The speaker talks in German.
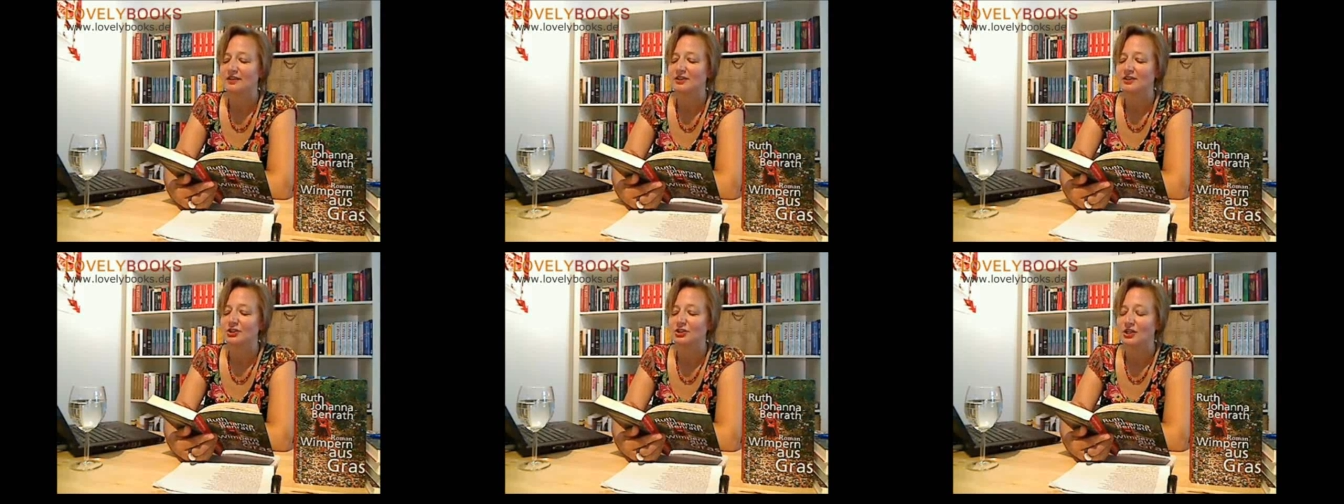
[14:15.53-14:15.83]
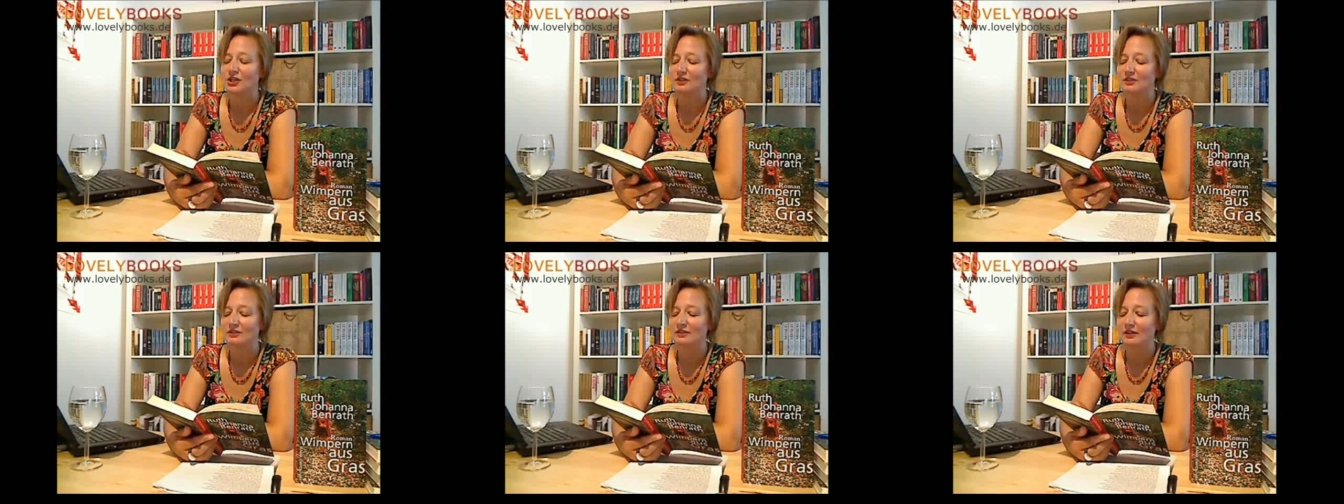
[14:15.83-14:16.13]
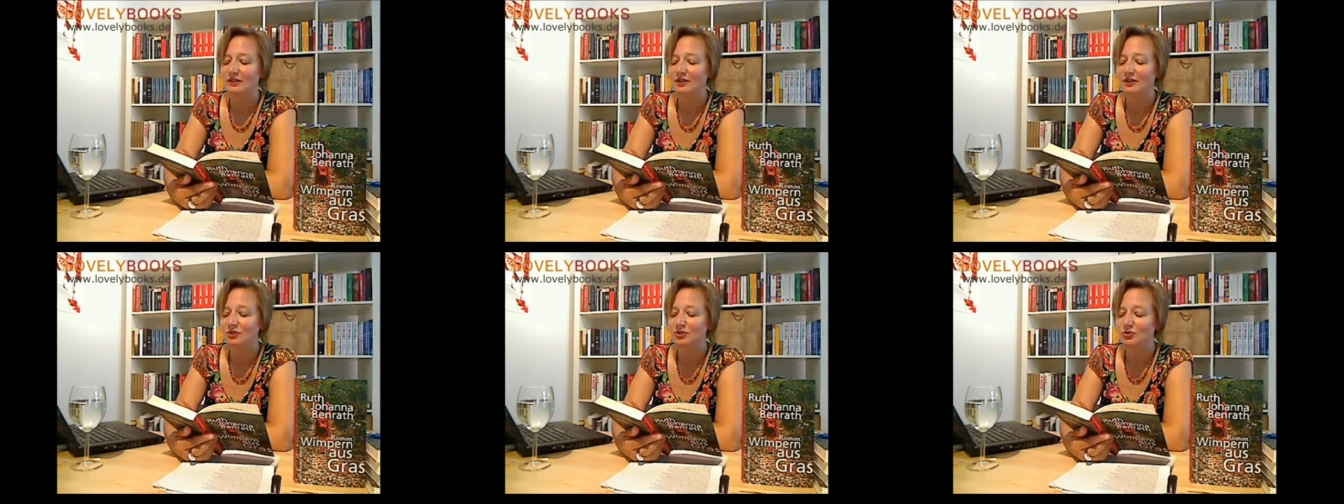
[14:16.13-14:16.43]
stand in
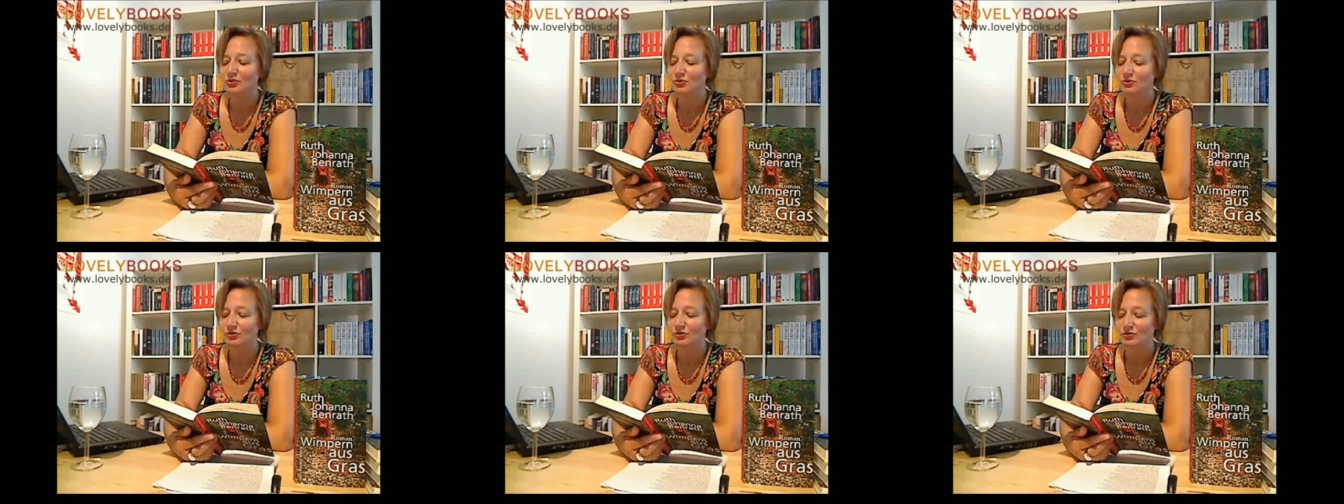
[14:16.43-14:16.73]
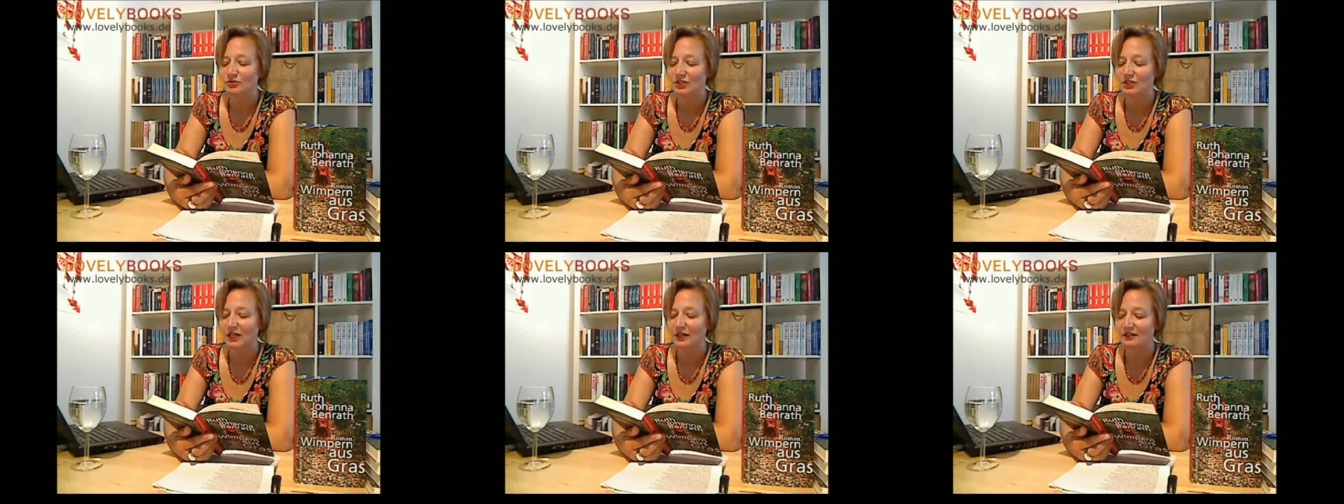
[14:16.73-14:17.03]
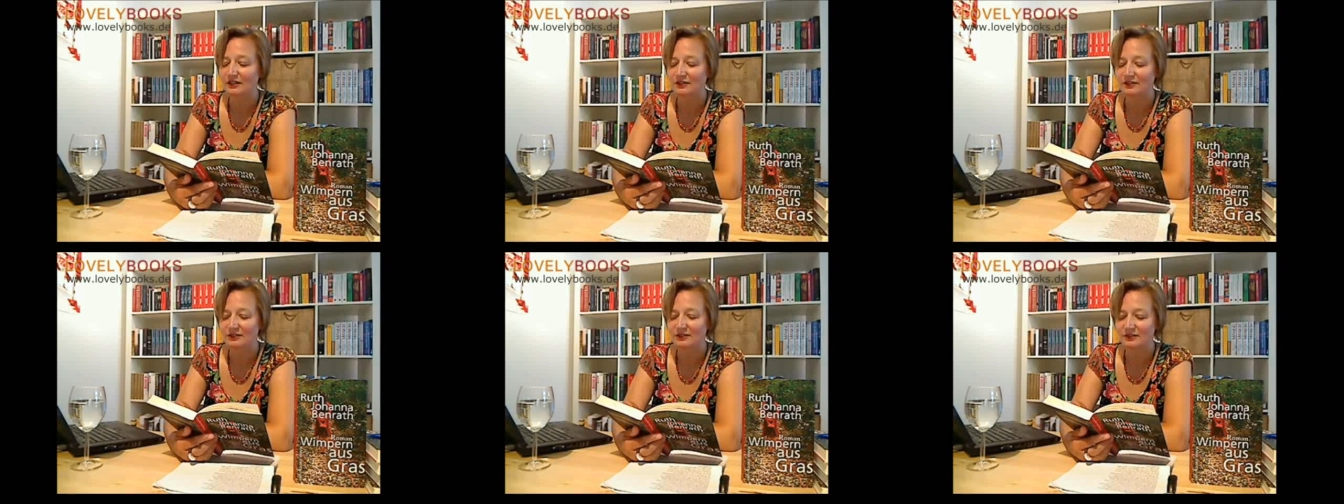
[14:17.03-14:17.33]
einer Dschunke und
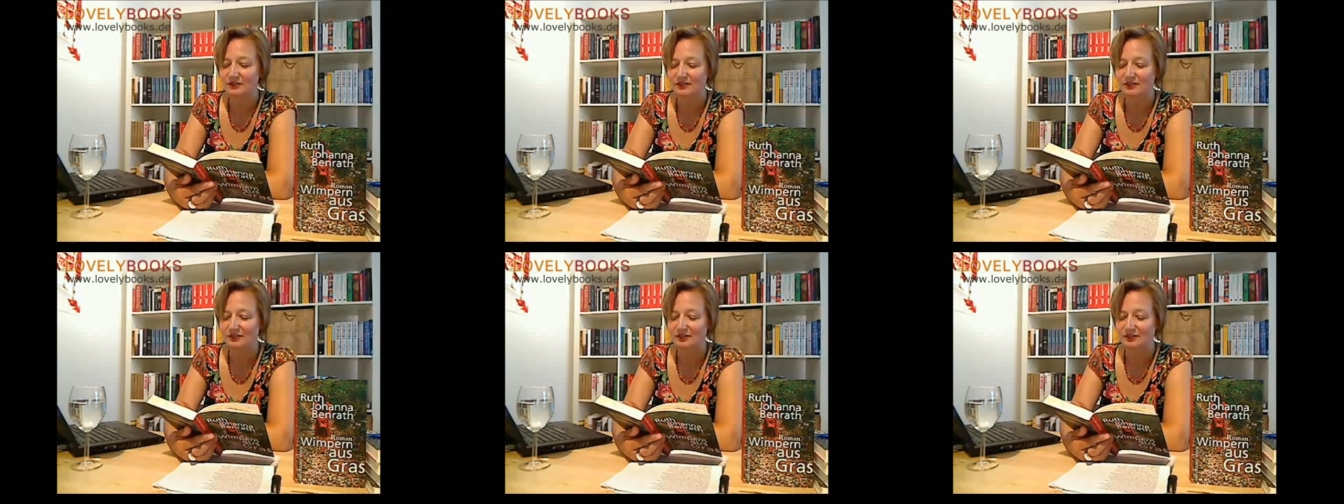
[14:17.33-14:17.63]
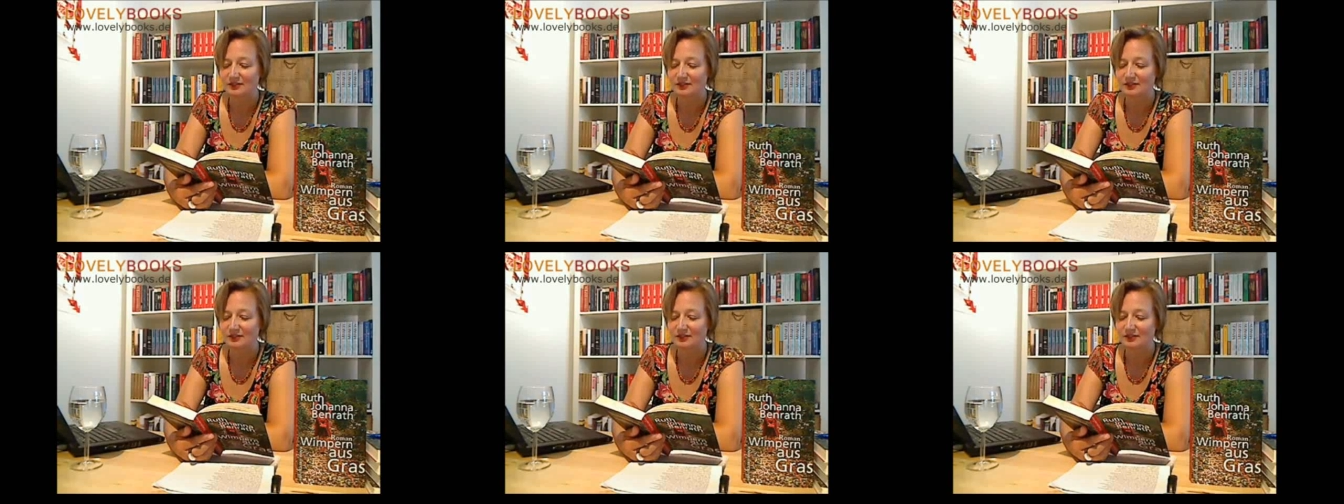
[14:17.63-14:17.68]
angelte.